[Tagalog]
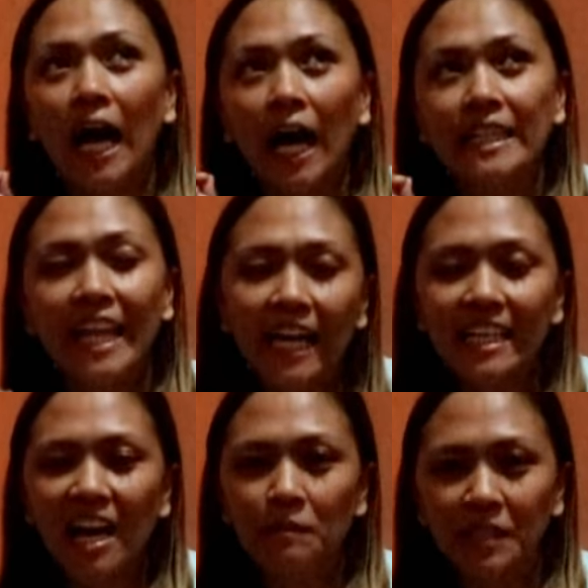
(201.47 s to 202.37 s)
uh,
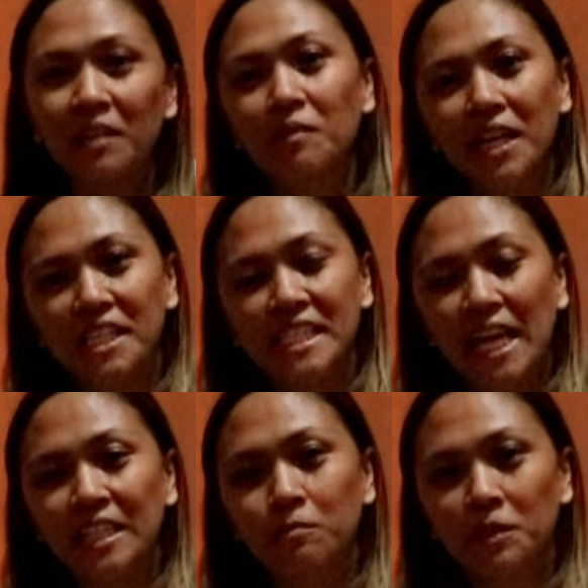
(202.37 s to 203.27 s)
na gamit ang mga
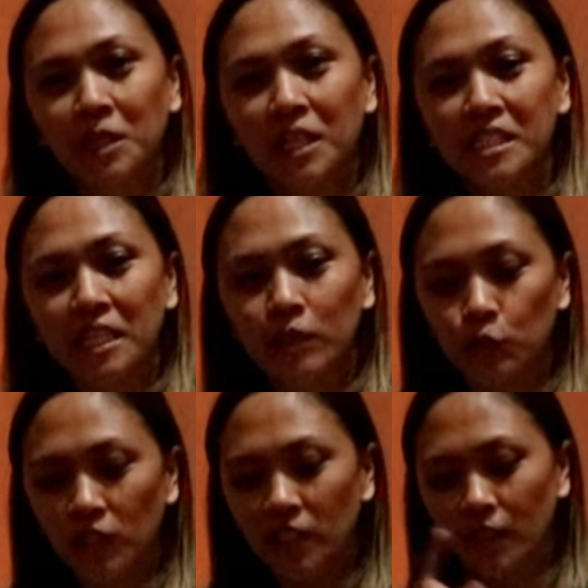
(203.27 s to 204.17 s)
recycled materials
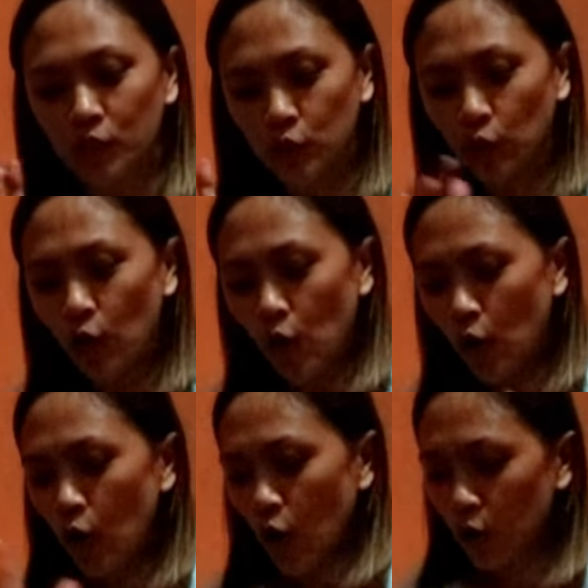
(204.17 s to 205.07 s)
katulad ng
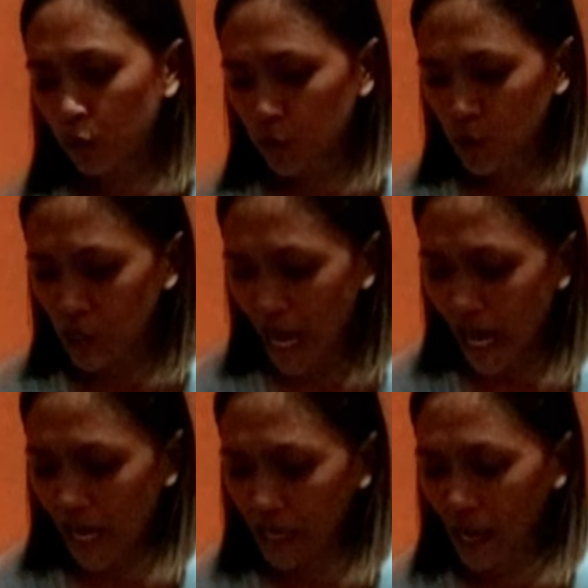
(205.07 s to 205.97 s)
straw,
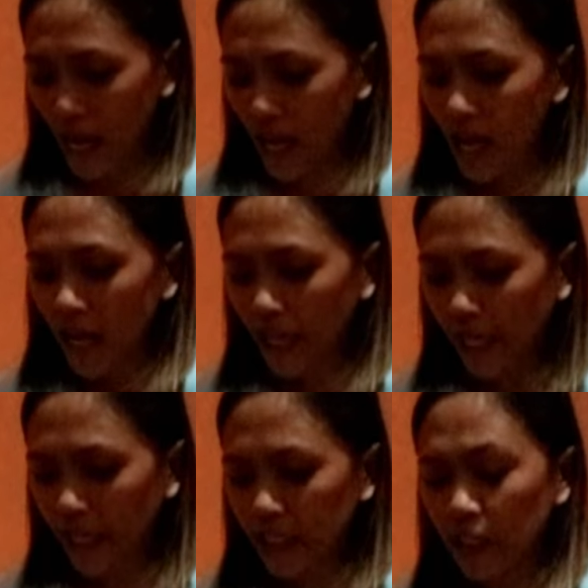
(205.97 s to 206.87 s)
kutsara,
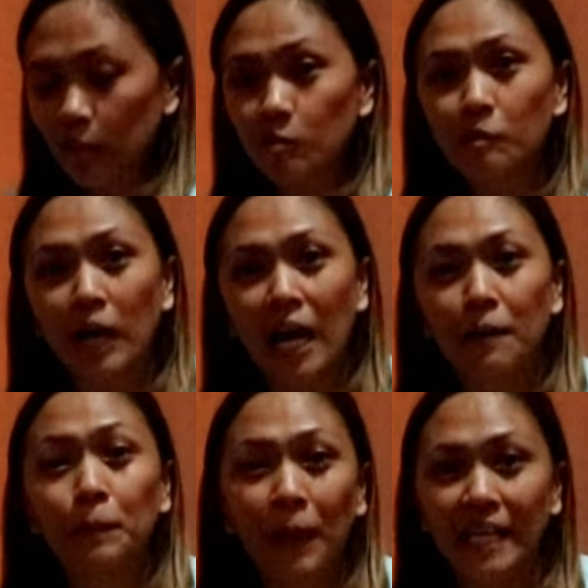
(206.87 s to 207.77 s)
and yung
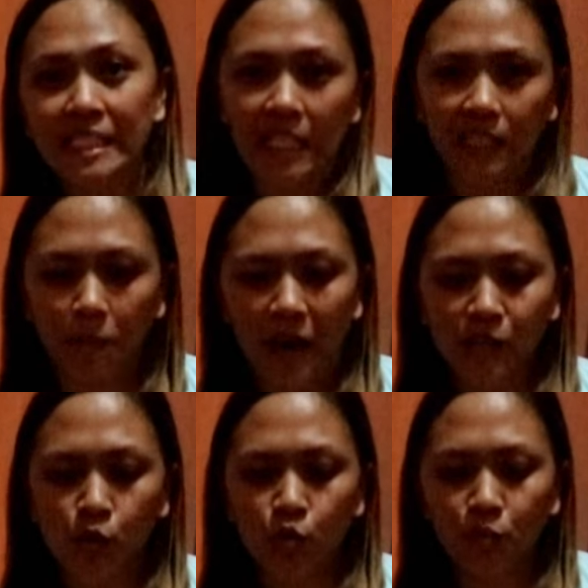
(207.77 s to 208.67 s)
mga plastic na
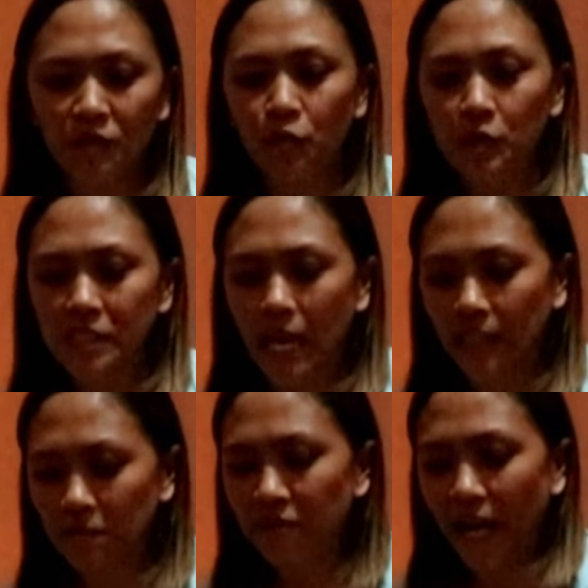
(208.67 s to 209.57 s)
baso. So before si
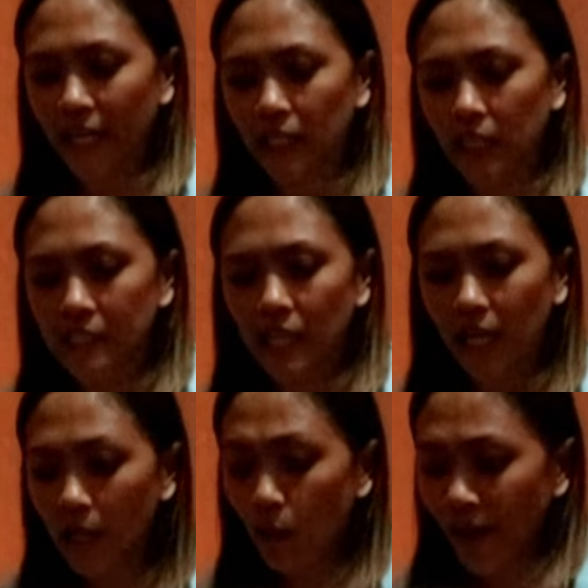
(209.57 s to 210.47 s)
Ate Briley is
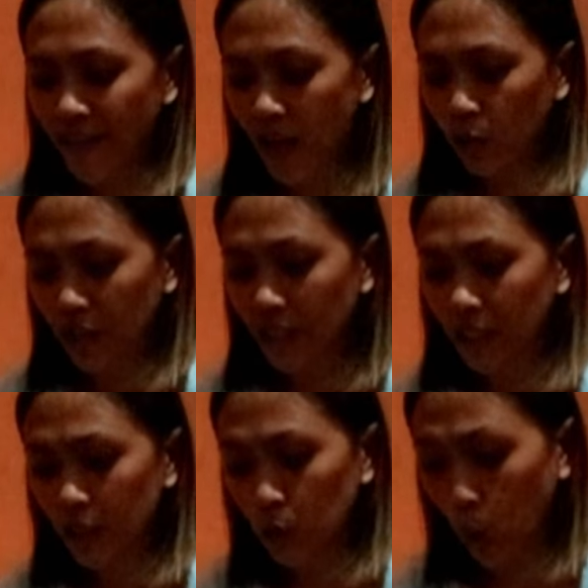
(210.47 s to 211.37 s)
nakagawa na ako ng
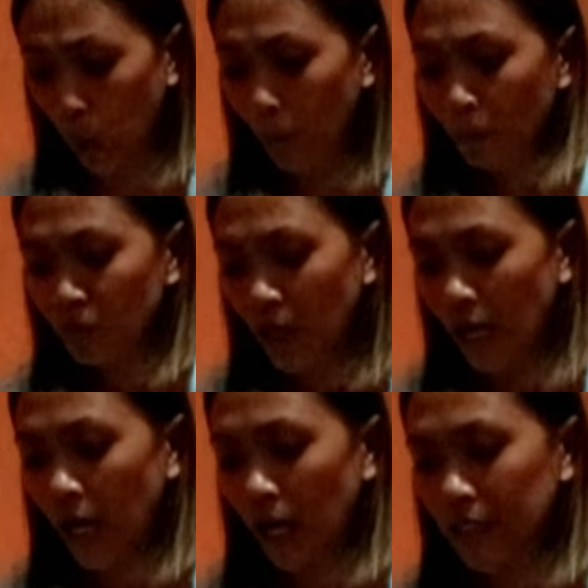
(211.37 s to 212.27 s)
ganito
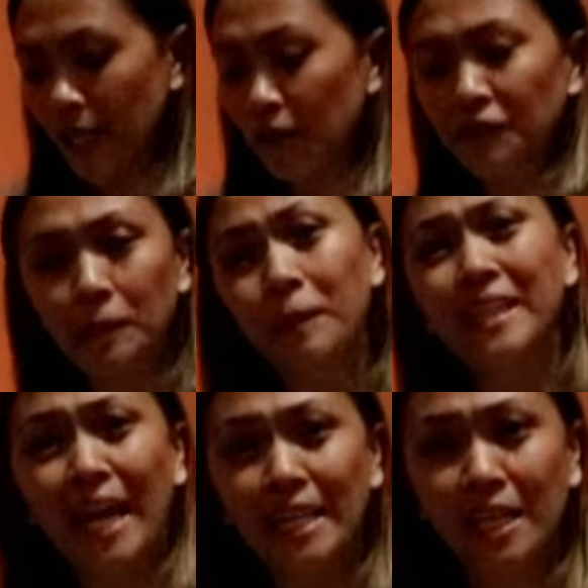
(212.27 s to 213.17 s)
uh, na
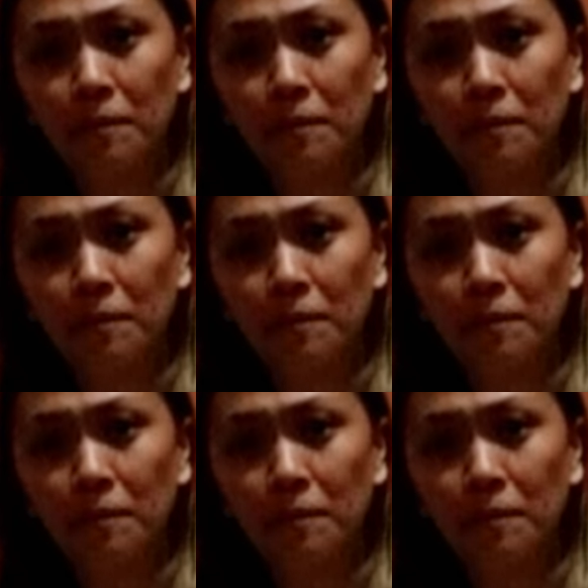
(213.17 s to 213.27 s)
Filipiniana